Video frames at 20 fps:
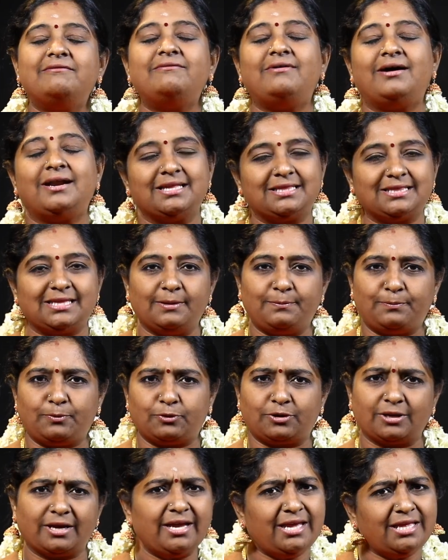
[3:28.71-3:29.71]
வானத்தில்
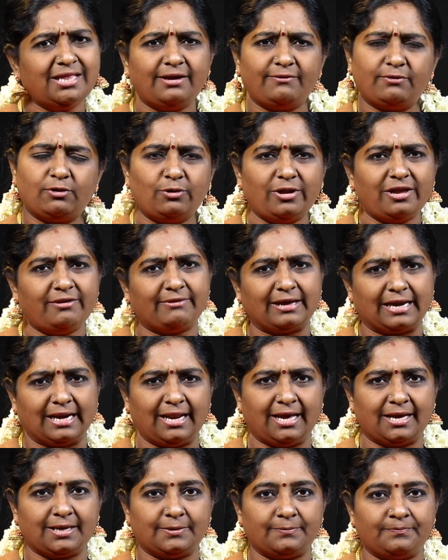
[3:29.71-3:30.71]
போட்டாங்க இது அவருடைய
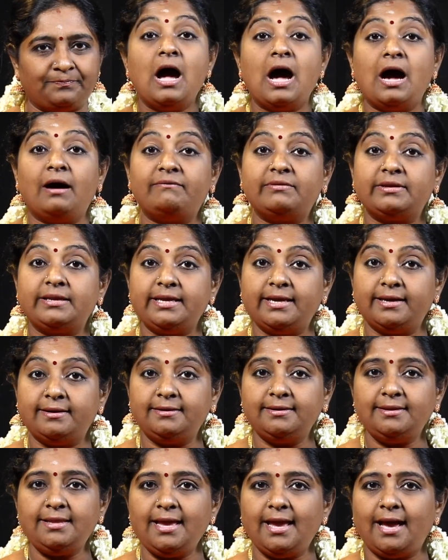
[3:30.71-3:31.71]
வரலாறு அவர்
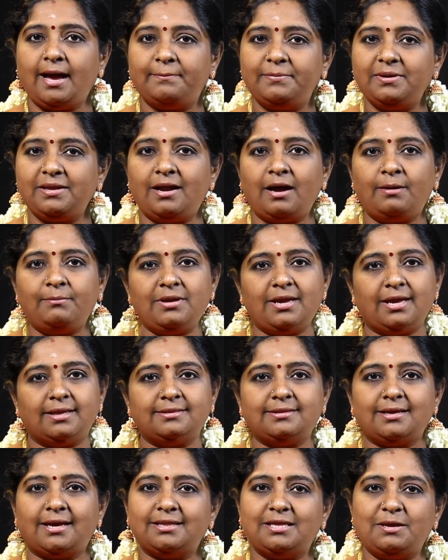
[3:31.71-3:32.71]
எழுதிய அபிராமி
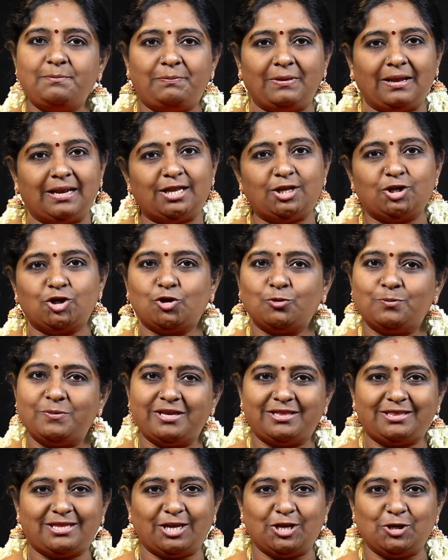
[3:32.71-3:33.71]
அந்தாதி
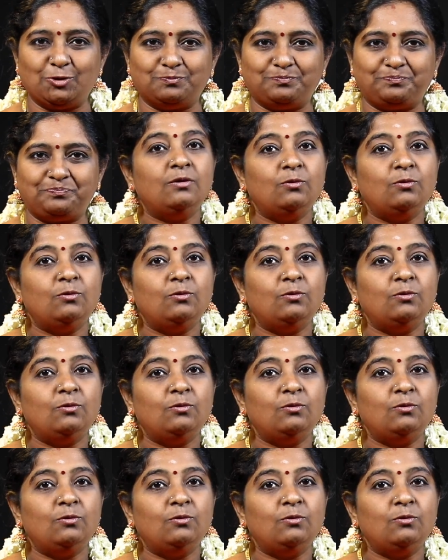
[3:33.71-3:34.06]
பலருக்குமே தெரியும்